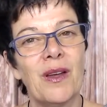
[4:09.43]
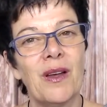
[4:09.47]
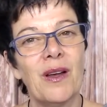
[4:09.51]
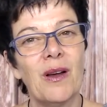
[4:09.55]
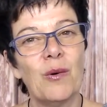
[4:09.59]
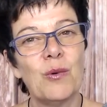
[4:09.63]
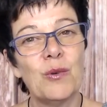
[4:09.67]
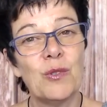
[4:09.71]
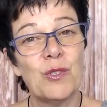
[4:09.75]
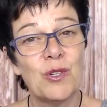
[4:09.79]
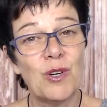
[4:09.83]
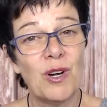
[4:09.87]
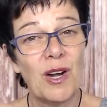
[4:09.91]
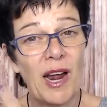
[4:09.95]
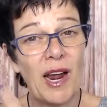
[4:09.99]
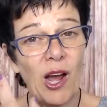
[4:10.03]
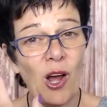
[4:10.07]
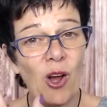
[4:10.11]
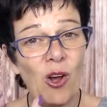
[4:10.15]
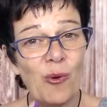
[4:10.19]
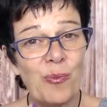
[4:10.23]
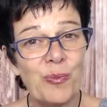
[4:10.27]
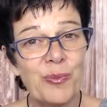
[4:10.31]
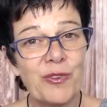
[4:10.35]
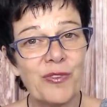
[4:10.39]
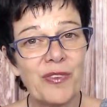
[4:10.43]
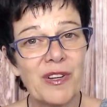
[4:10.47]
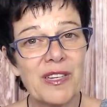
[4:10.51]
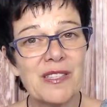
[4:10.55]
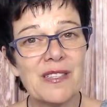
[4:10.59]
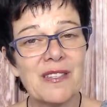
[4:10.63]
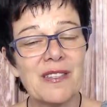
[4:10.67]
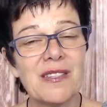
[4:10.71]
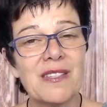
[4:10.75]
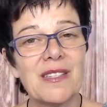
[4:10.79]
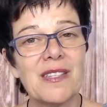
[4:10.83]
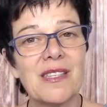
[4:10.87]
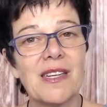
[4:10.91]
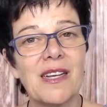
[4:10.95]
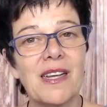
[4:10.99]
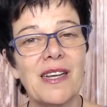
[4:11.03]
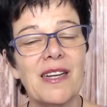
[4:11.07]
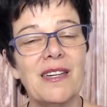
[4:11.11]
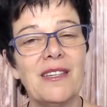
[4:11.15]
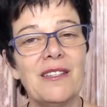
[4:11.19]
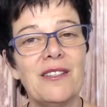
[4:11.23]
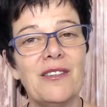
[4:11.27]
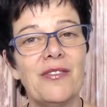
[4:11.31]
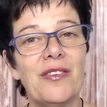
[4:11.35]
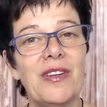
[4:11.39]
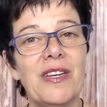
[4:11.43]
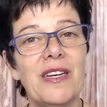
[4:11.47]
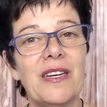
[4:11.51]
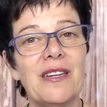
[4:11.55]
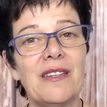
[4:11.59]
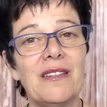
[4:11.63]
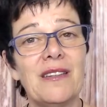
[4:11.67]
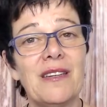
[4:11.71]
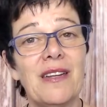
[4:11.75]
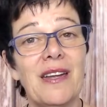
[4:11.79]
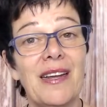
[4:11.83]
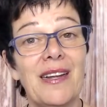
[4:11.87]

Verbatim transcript: und glaubt, was erzählt wird,